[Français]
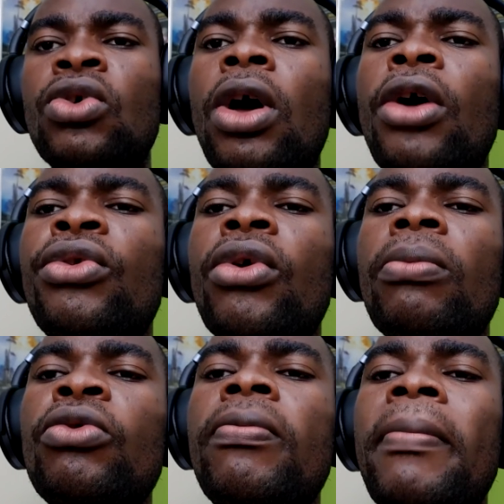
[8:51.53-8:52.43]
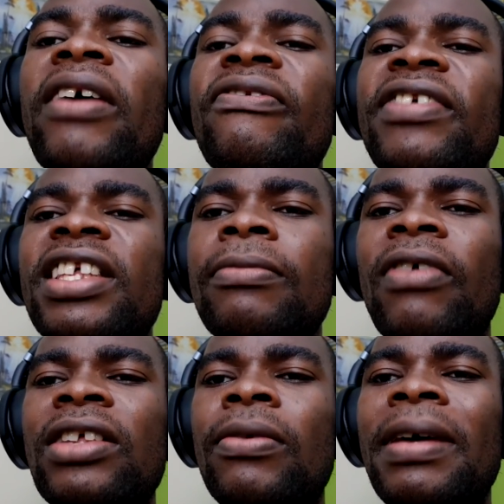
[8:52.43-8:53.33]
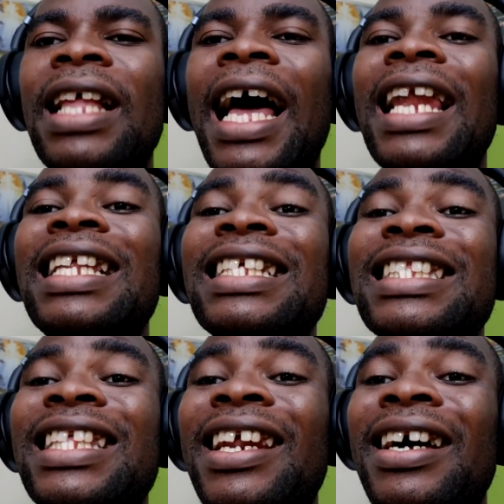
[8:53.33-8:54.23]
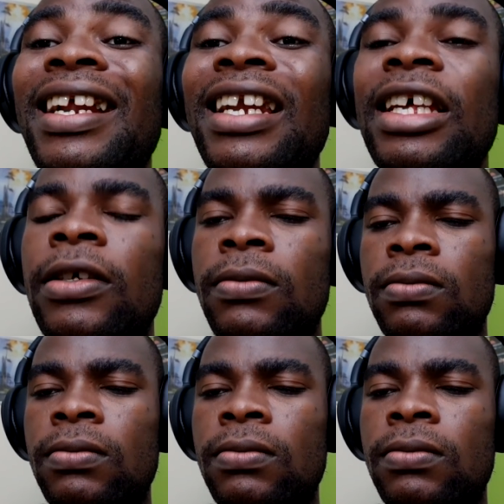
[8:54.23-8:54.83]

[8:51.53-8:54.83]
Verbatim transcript: Un homme, une main visible va se mettre à l'étrangler.